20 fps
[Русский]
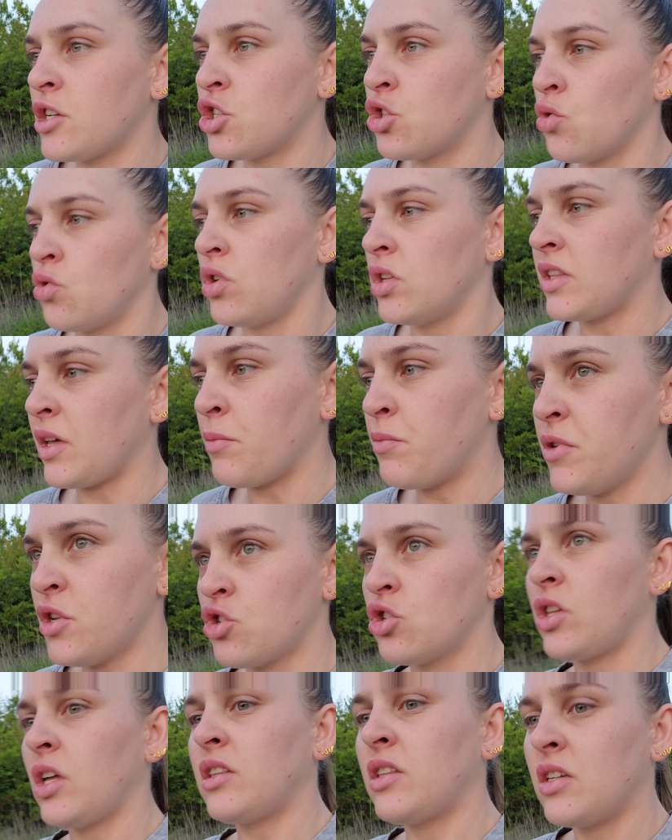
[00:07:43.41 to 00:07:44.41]
что они там
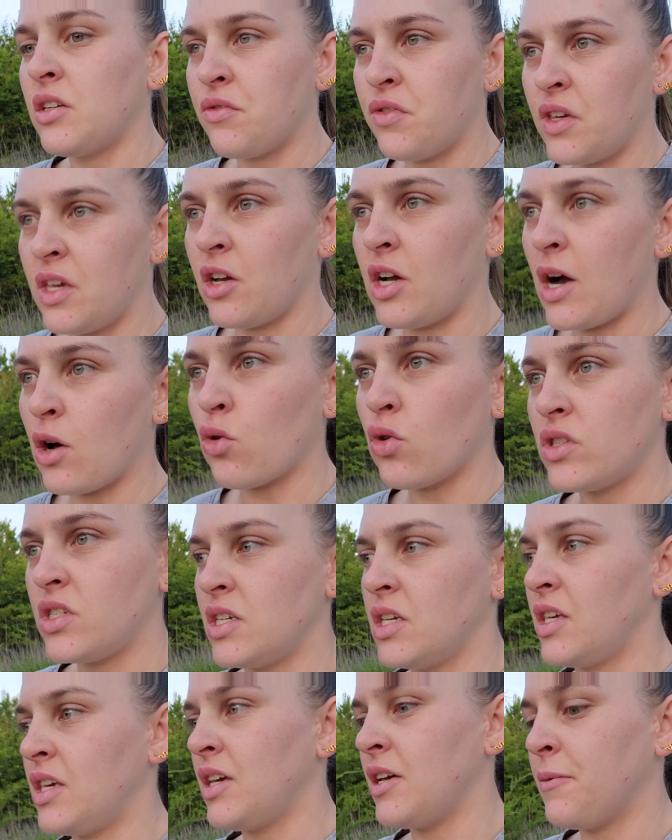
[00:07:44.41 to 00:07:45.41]
пишут, отрывки
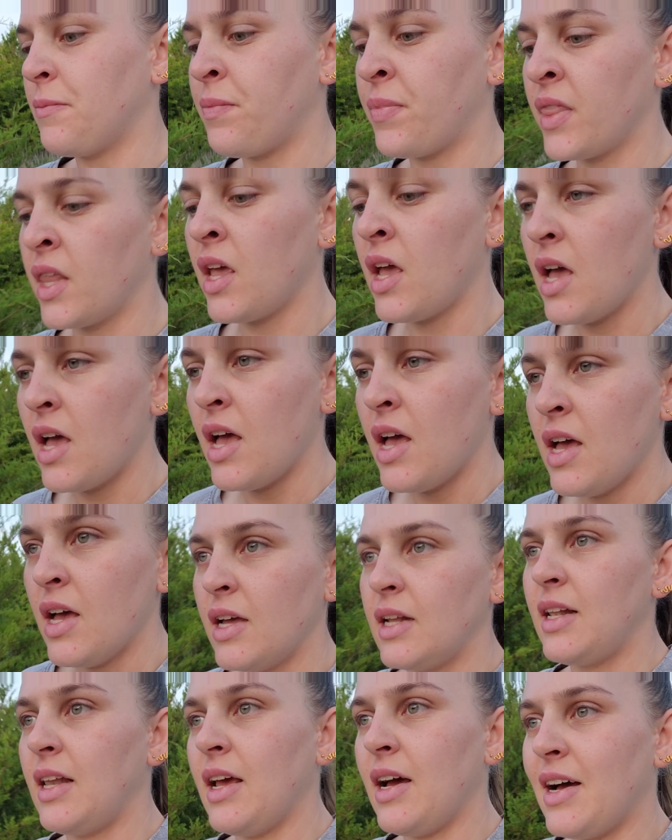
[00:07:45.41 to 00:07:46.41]
коротенькие
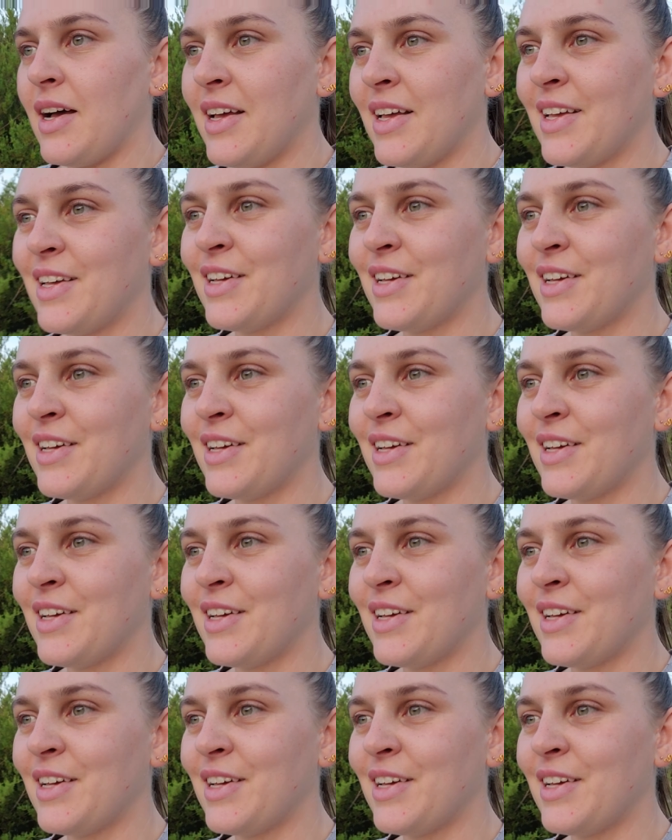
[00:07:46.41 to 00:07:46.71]
для